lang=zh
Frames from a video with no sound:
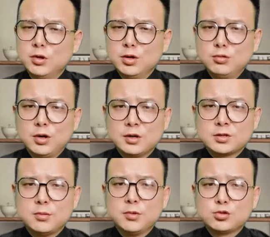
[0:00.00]
无论女儿
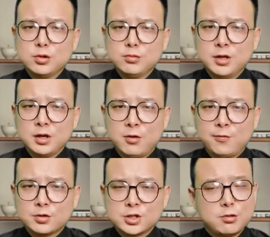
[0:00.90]
怎么追问老
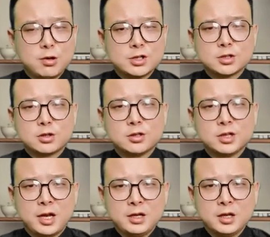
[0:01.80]
父这块石头的
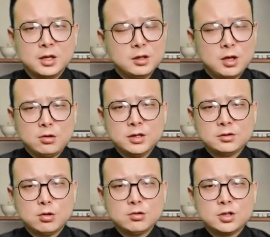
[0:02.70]
来历，老
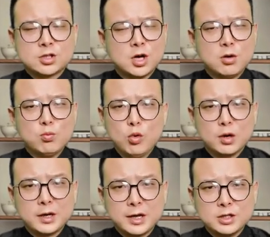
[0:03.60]
人都以沉
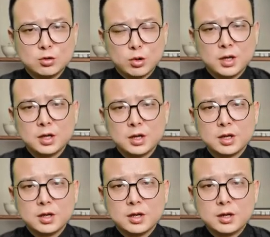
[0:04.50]
默来隐瞒。
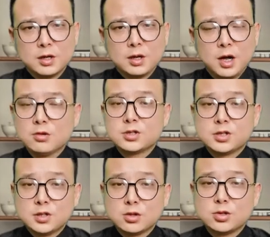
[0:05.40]
好奇
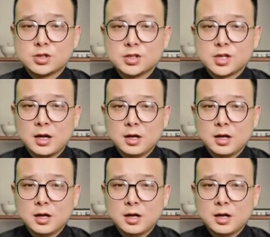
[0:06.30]
心的驱使下，